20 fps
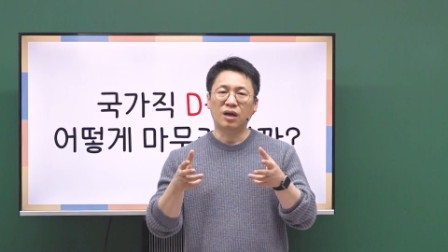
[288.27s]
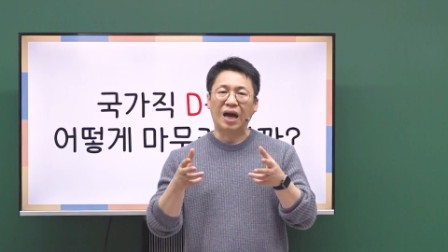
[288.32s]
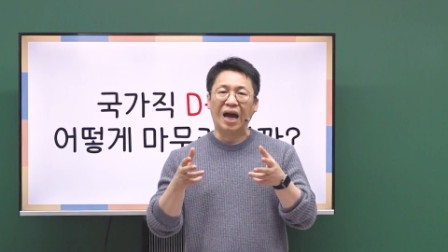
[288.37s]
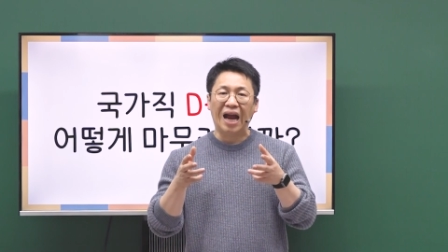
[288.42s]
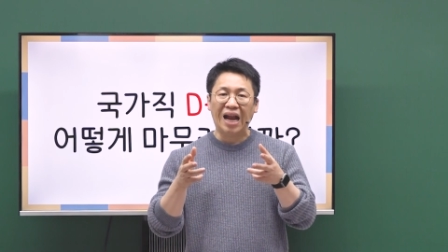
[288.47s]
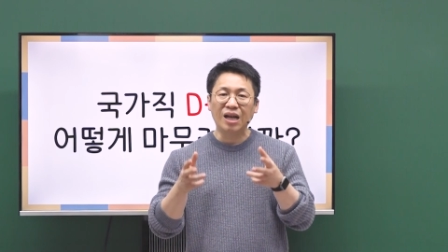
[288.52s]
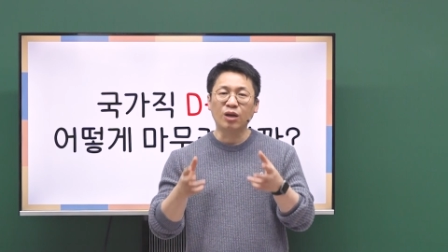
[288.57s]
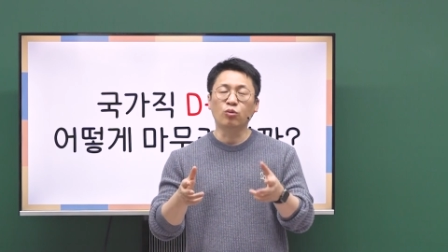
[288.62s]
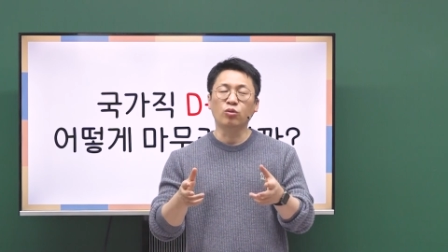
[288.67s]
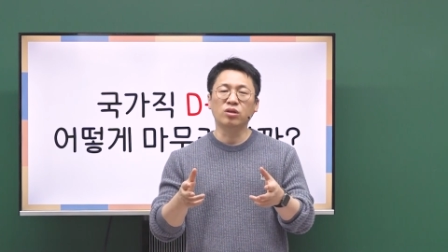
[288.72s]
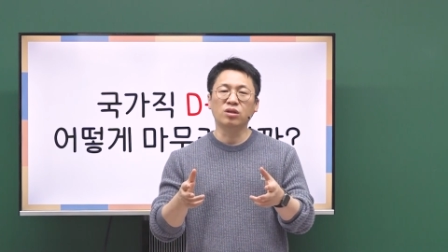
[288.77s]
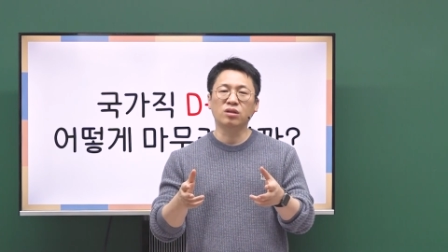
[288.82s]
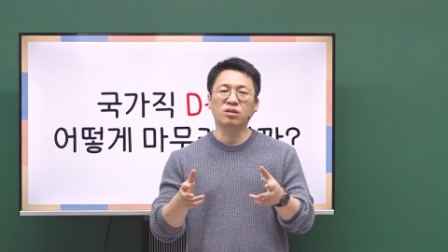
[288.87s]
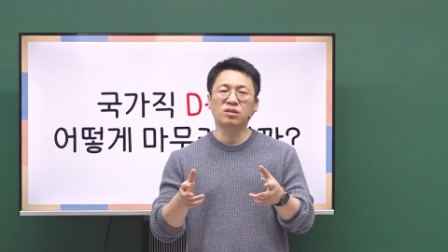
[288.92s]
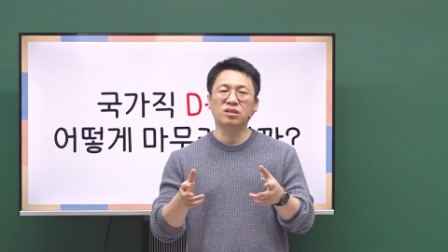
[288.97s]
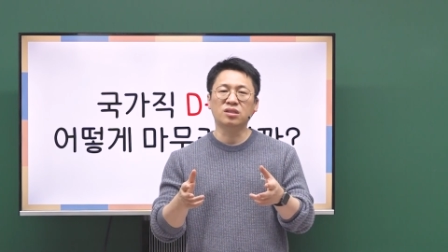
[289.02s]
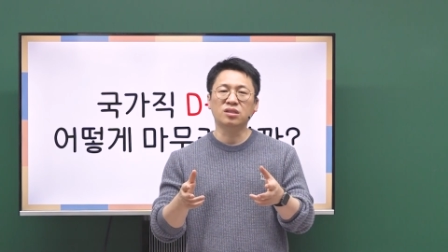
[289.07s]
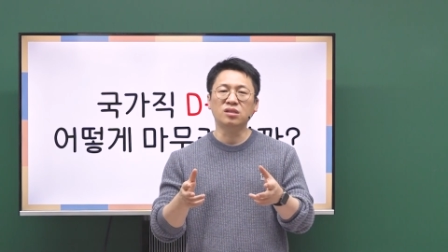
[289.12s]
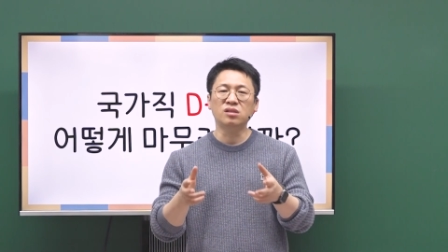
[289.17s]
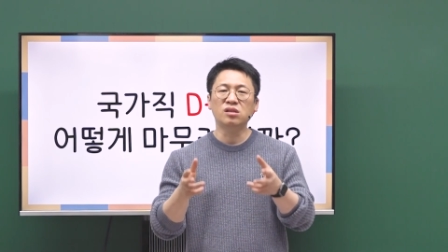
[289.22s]
알고 있는
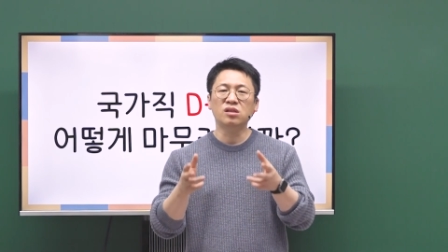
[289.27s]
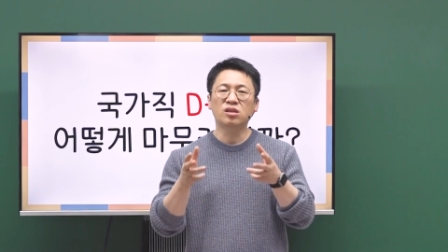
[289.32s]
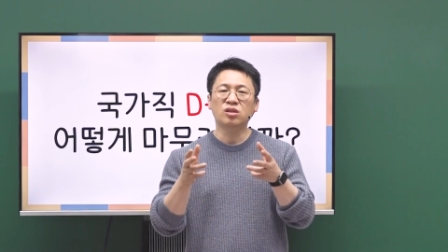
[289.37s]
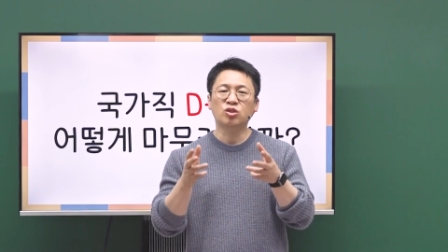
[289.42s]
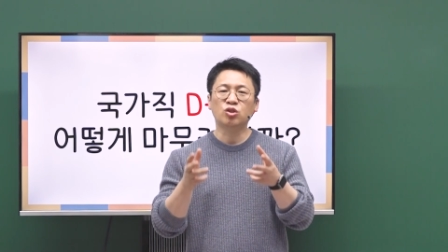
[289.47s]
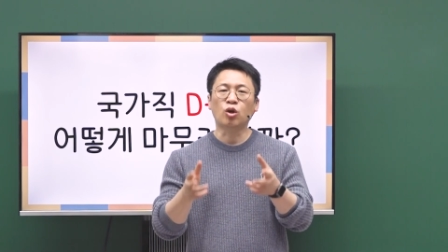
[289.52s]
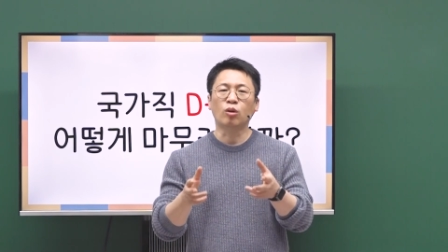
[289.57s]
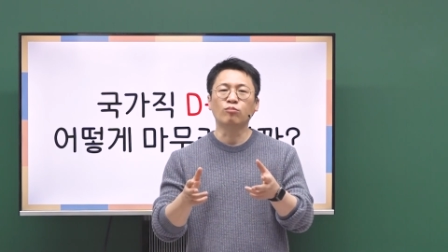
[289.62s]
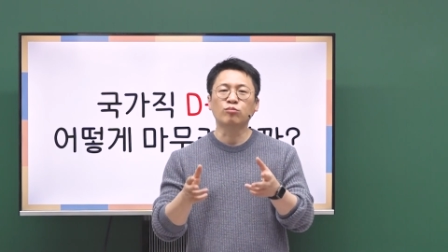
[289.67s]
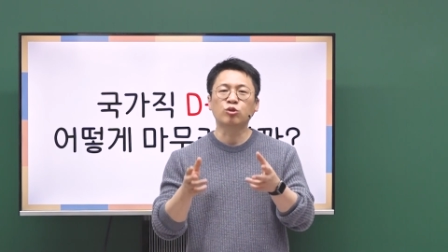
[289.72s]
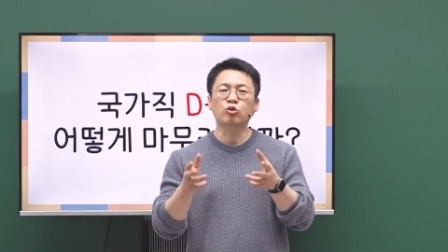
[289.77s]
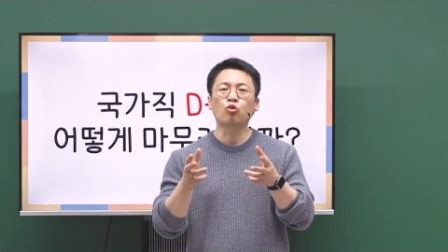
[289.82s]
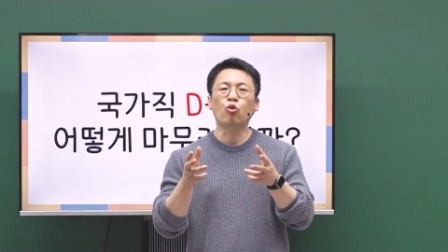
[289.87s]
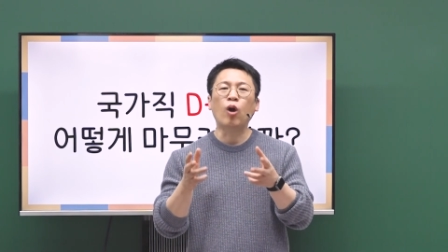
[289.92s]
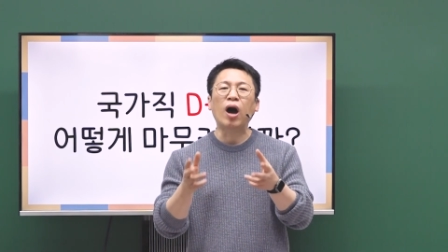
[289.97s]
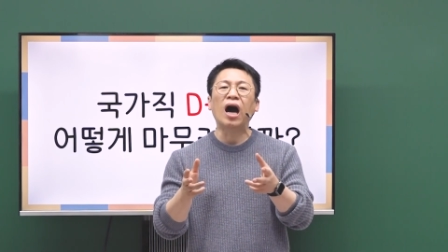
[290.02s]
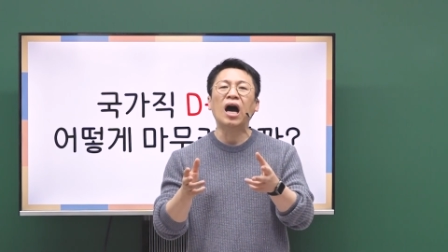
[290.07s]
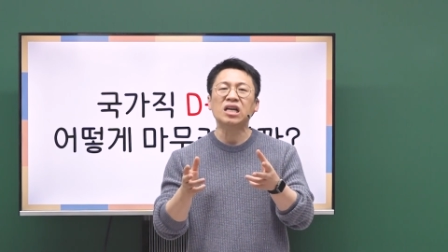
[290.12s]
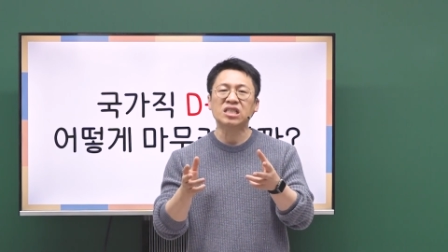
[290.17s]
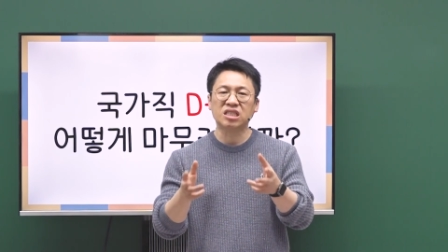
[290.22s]
것을
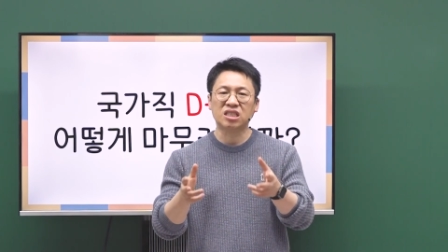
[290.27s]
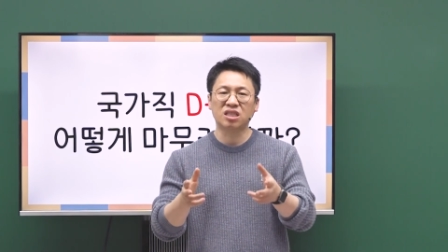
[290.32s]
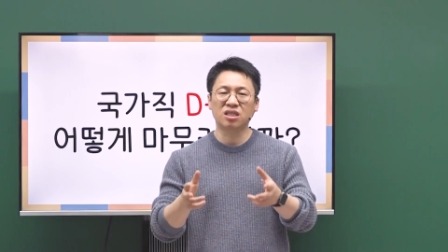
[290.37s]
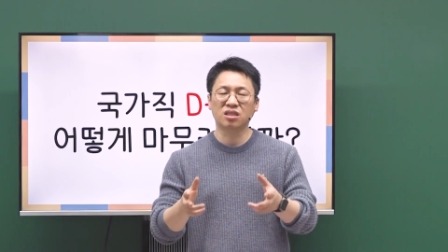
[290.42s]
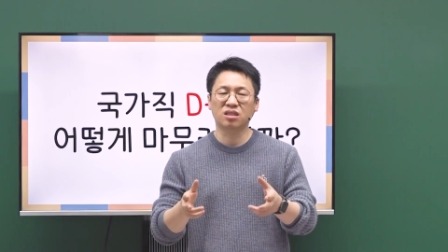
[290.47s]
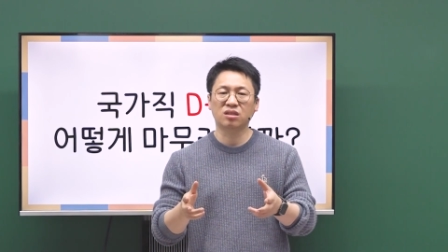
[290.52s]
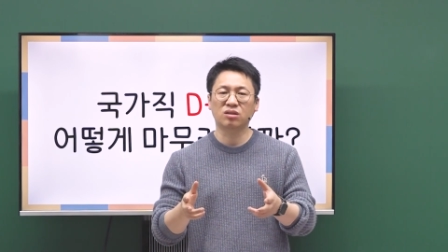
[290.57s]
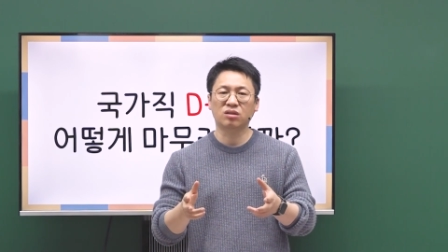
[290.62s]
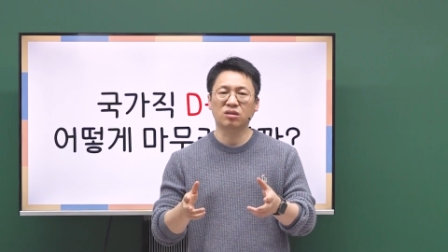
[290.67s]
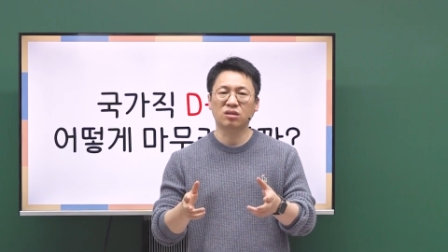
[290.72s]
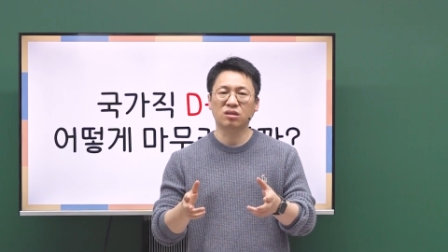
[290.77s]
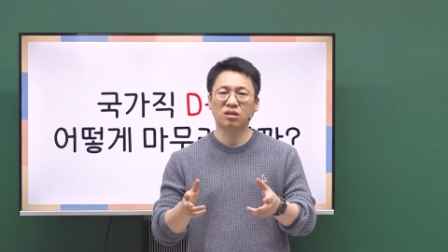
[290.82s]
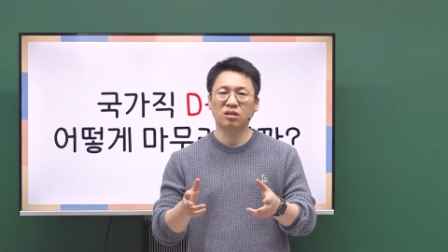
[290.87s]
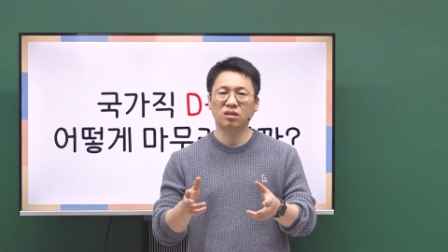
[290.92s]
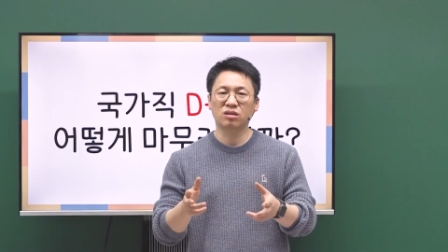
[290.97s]
점수화시키는 것.